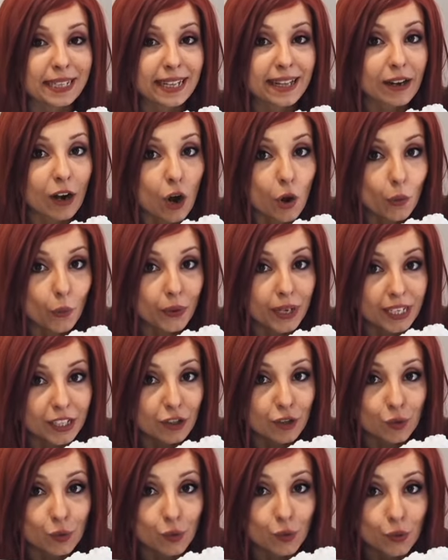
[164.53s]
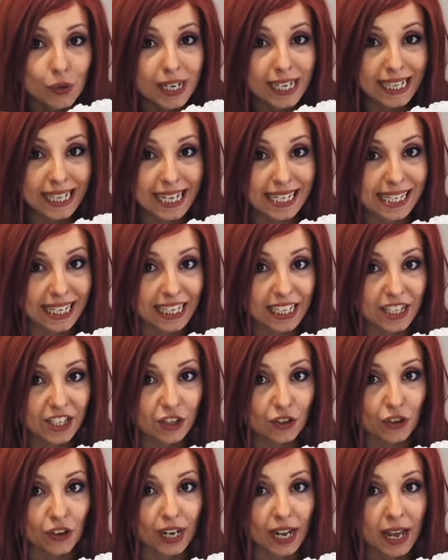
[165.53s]
vi metterò qui giù in
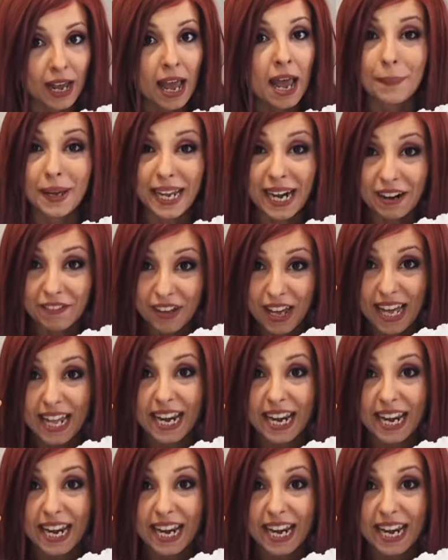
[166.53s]
descrizione per